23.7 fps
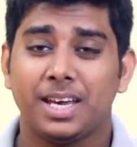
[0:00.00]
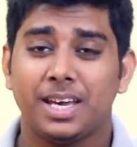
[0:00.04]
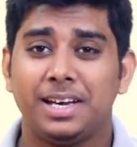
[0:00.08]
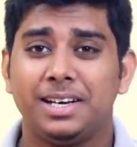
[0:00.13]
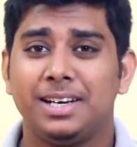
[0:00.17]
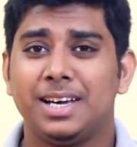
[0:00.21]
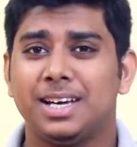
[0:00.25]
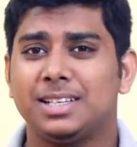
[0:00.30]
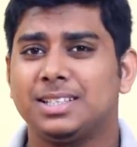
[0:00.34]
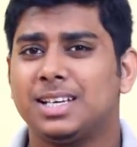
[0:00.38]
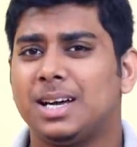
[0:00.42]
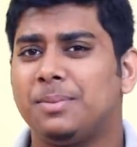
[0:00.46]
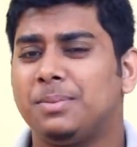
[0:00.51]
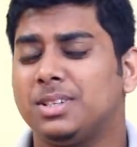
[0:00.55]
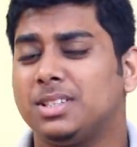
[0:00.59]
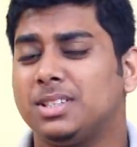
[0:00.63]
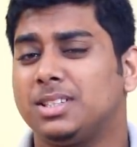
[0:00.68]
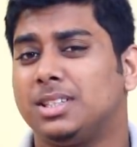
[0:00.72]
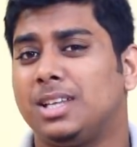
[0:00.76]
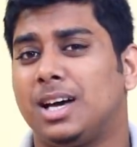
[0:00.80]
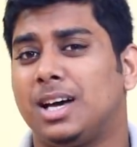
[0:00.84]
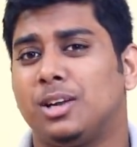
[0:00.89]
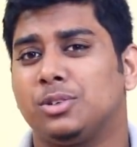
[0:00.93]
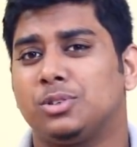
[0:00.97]
এই নিয়ে আজকে
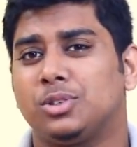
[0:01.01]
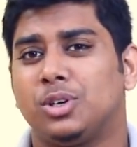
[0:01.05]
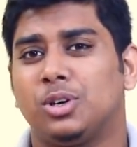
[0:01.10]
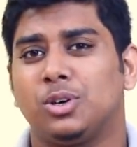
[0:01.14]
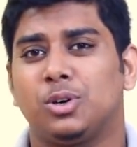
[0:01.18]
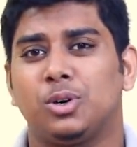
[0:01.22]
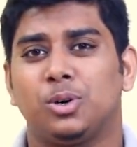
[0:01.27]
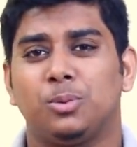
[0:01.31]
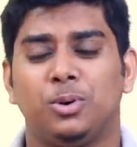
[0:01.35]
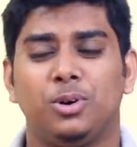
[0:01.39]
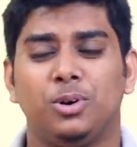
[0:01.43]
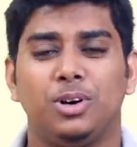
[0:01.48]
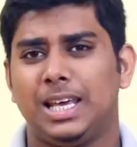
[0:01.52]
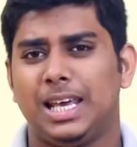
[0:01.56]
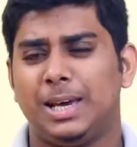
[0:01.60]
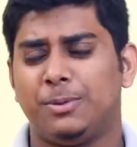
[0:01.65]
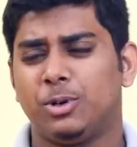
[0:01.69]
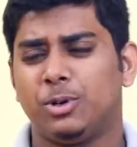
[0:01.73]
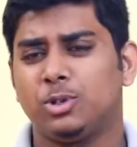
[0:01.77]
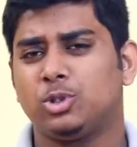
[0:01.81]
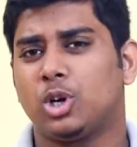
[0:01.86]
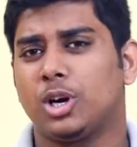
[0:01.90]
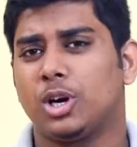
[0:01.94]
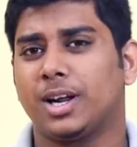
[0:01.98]
আপনাদের সাথে আলোচনা করব
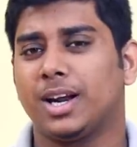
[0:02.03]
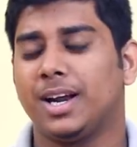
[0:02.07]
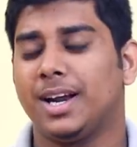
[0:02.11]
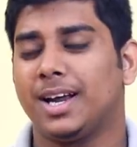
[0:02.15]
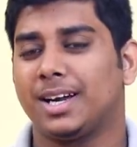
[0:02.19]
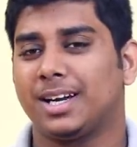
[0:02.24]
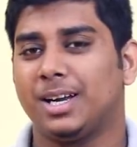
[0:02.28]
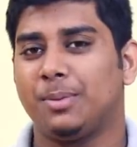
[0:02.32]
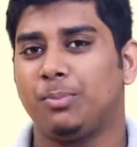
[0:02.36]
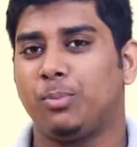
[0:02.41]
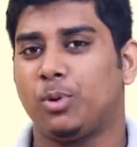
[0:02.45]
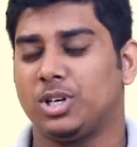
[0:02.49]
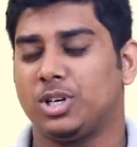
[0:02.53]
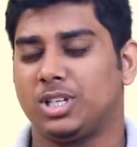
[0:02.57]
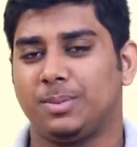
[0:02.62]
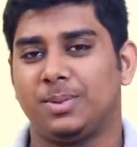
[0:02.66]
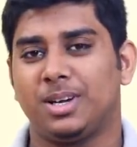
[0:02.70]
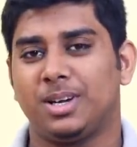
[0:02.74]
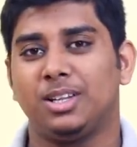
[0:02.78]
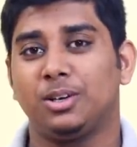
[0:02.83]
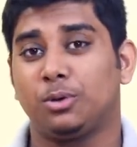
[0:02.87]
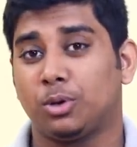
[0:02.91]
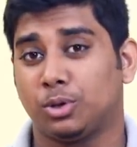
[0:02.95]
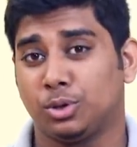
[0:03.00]
এবং সরকারের একটা পয়সা
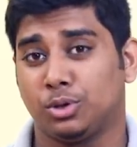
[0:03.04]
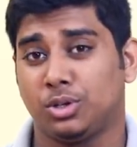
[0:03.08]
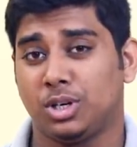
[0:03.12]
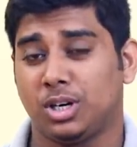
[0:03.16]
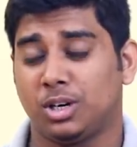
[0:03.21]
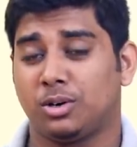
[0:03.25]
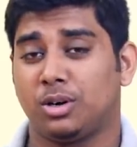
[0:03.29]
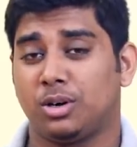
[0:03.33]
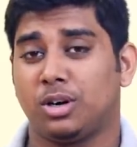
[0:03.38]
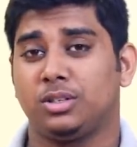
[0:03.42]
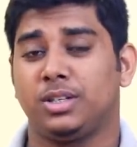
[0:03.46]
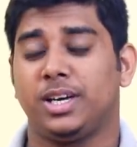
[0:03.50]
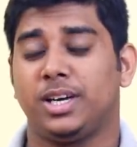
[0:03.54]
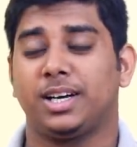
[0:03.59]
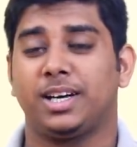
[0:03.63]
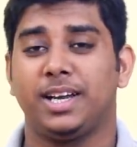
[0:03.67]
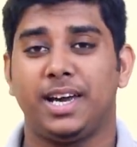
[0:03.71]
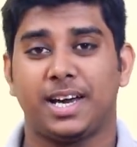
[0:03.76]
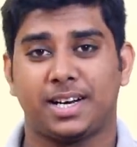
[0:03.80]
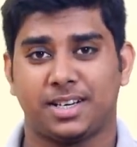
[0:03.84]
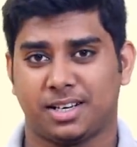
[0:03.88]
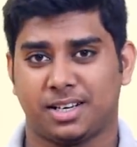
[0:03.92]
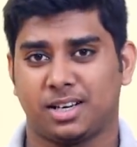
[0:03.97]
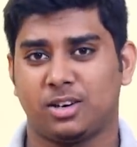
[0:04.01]
বানাতে কত টাকা খরচ হয়
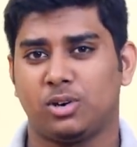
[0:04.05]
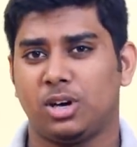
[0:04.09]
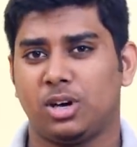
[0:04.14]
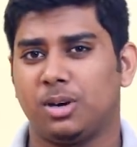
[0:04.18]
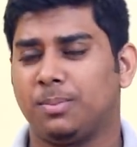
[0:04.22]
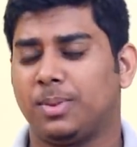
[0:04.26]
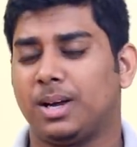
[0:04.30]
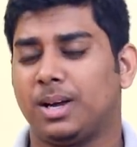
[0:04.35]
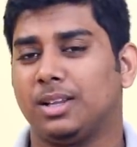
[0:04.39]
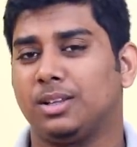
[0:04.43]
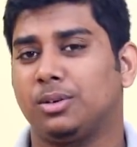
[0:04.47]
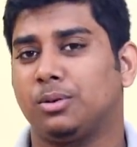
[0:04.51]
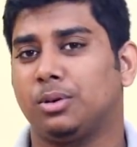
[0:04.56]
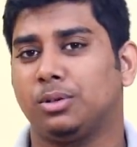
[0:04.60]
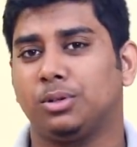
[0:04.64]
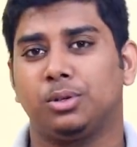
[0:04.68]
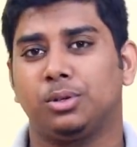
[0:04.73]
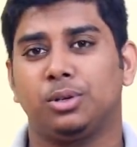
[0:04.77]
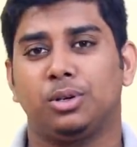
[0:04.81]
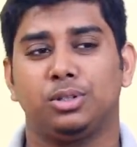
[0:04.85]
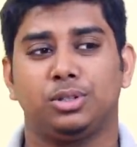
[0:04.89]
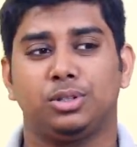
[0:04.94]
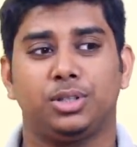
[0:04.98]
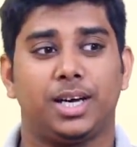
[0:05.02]
একটা এক টাকার পয়েন্ট বানাতে কত
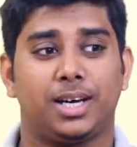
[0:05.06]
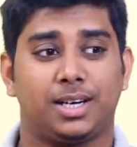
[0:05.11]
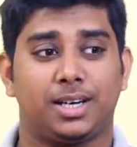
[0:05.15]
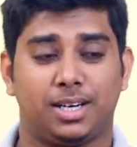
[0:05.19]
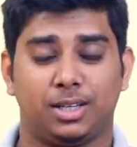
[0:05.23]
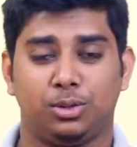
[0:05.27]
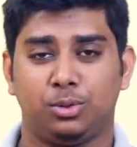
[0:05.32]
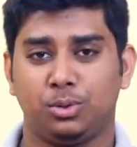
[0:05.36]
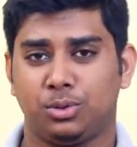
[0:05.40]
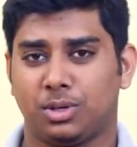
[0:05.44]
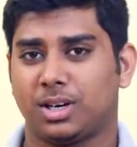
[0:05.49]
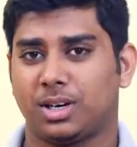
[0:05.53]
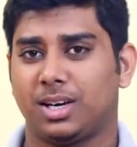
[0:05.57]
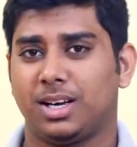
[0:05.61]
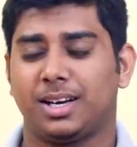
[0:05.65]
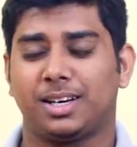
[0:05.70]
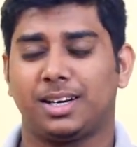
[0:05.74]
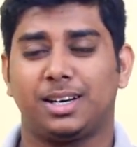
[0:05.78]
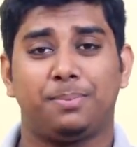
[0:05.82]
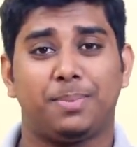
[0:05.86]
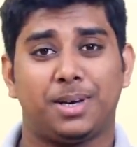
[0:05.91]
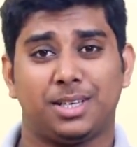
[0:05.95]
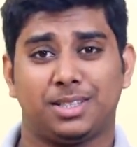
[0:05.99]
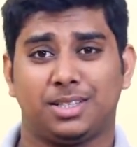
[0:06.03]
খরচ হয় একটা দু টাকার
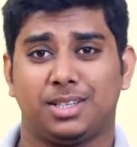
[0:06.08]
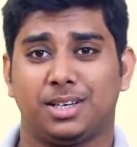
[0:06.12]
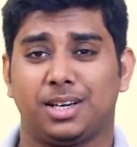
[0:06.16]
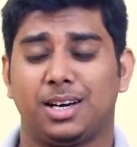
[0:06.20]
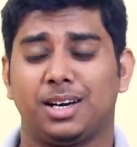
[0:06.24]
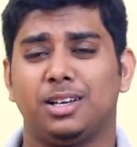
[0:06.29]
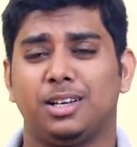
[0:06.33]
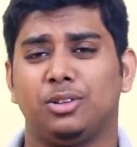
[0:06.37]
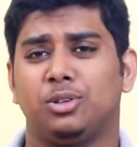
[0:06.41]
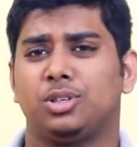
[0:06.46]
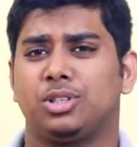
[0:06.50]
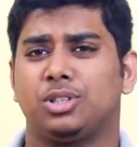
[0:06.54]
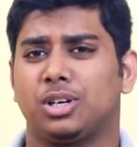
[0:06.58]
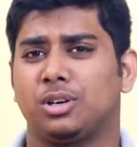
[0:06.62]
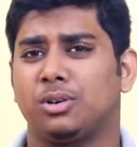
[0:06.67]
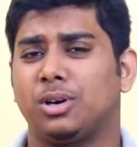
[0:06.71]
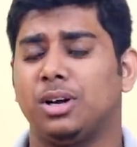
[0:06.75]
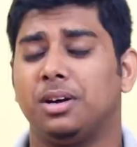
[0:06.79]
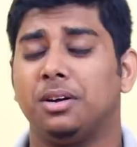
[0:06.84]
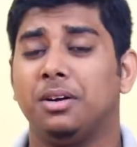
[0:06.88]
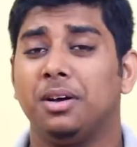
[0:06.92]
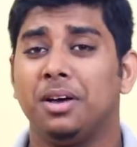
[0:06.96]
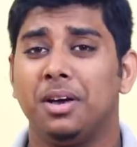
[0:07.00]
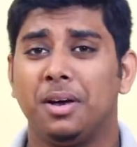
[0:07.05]
একটা পাঁচ টাকার একটা দশ টাকার
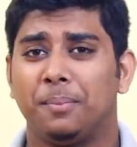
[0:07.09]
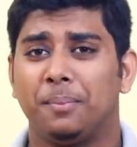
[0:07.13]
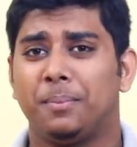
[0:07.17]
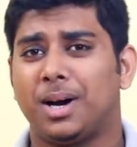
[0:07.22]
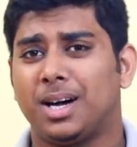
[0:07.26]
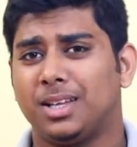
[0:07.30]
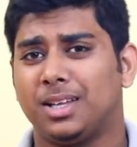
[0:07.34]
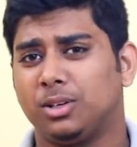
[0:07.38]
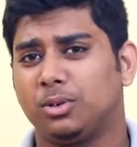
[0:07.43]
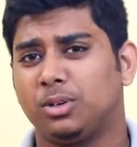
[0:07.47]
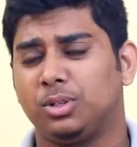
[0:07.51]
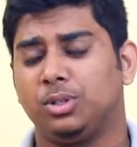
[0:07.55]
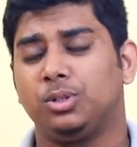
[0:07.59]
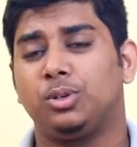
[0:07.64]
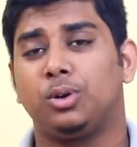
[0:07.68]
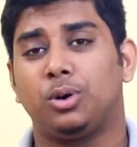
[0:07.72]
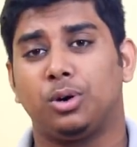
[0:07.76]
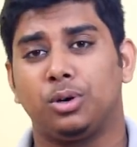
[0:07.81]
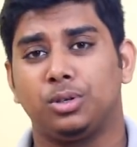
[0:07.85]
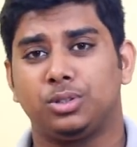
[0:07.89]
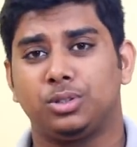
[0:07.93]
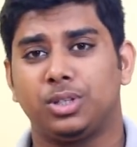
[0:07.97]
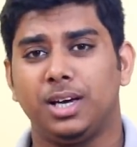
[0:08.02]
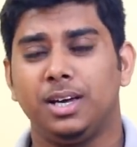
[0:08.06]
পয়েন্ট বানাতে কত
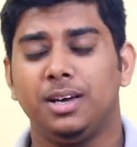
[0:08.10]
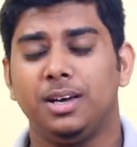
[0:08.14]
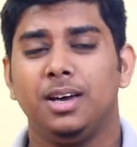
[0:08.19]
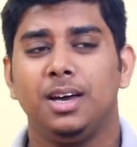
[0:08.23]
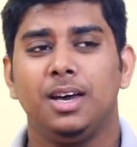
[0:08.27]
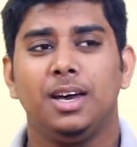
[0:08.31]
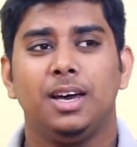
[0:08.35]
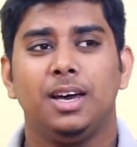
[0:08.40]
খরচ হয়